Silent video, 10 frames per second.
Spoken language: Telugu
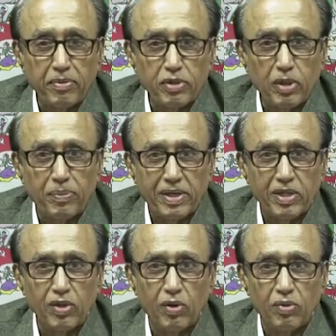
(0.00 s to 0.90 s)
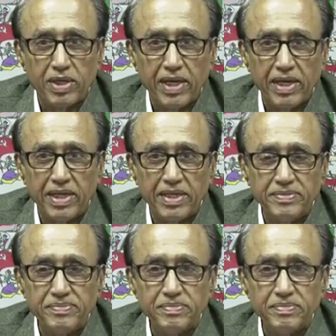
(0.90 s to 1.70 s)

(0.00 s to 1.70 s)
ప్రభుత్వ పరిధిలో ఉంటాయని